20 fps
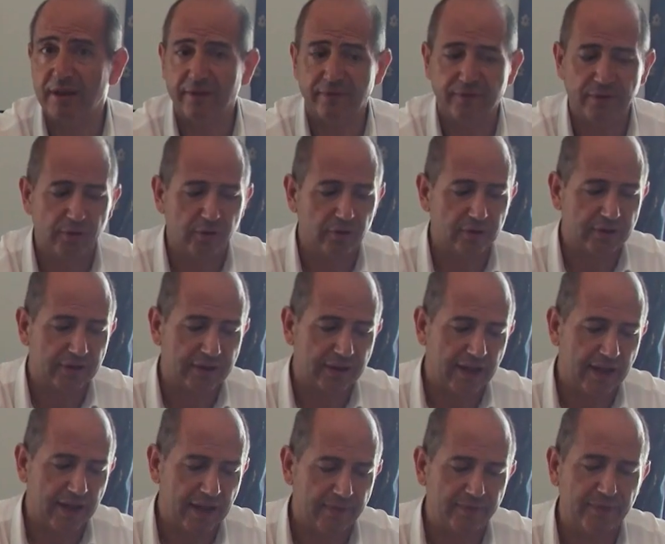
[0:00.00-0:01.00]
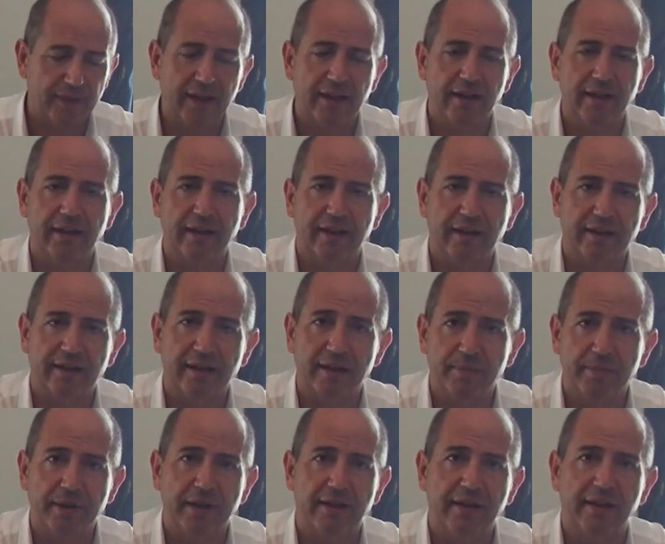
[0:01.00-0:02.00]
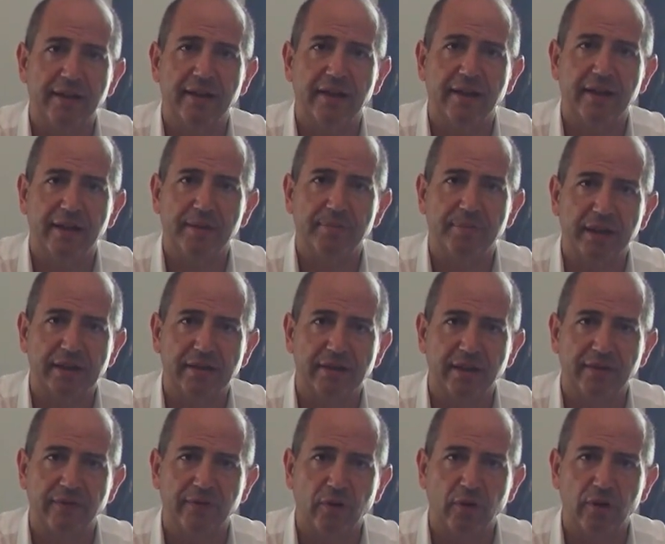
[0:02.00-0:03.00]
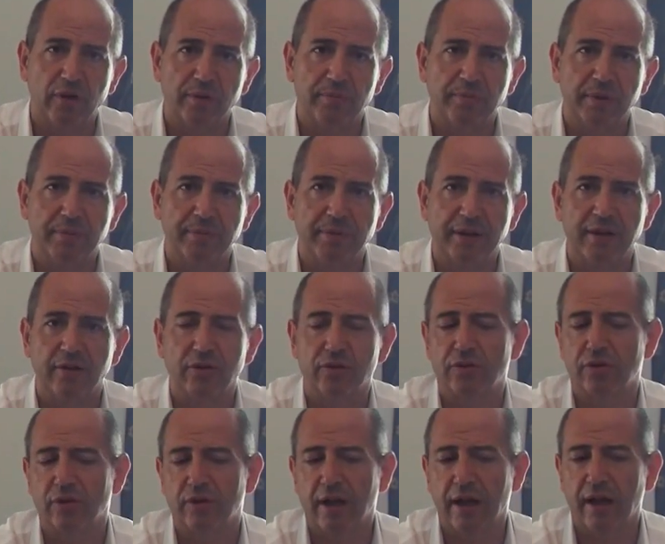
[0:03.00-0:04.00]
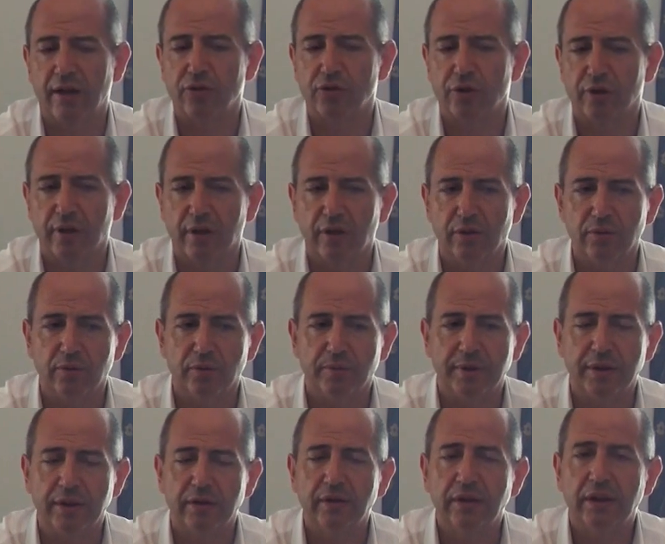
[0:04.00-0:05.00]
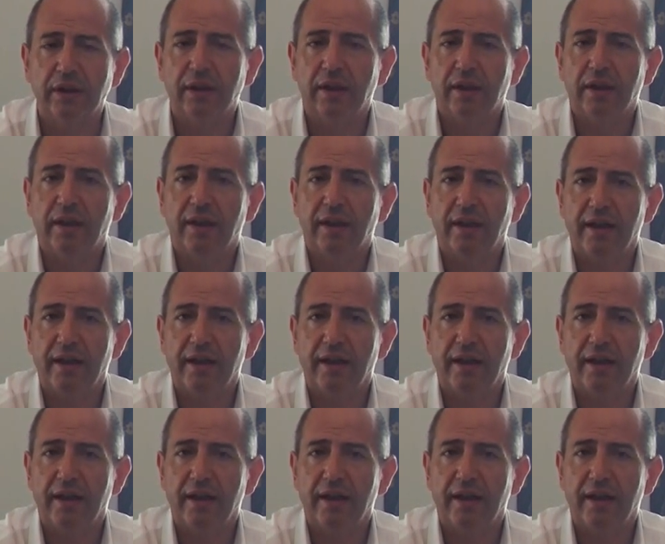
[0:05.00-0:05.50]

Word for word: difficoltà nel reperire le piattaforme per lo stoccaggio dell'umido